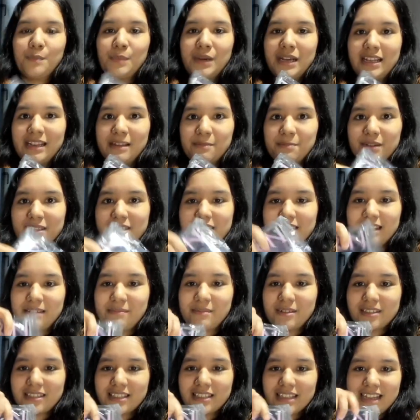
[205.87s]
Vale, pues
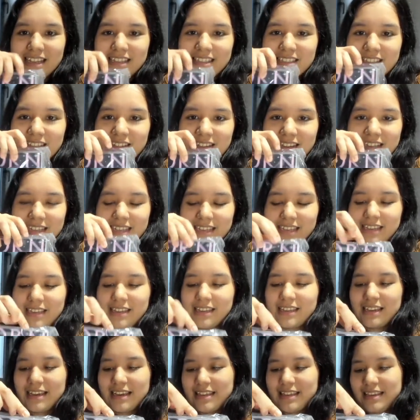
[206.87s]
tenemos esto de aquí
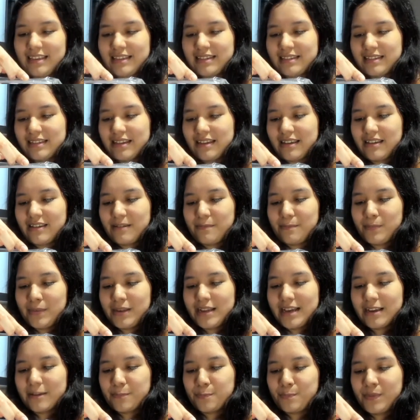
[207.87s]
que dice
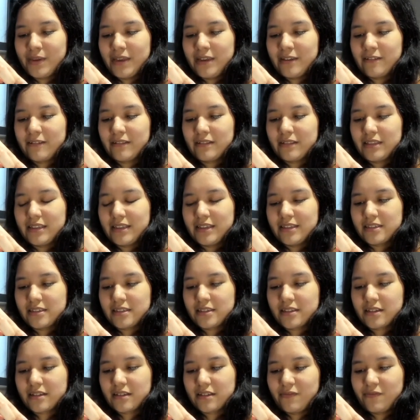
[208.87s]
Blackpink
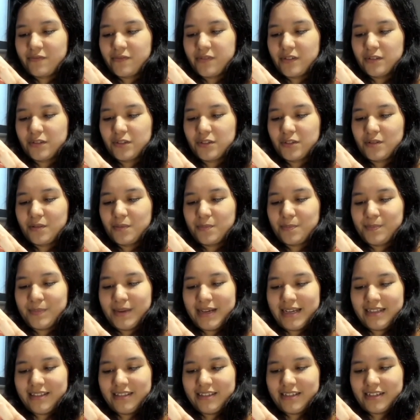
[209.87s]
Disc Photo
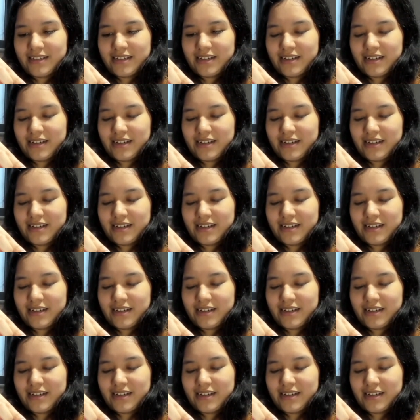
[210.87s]
Binder.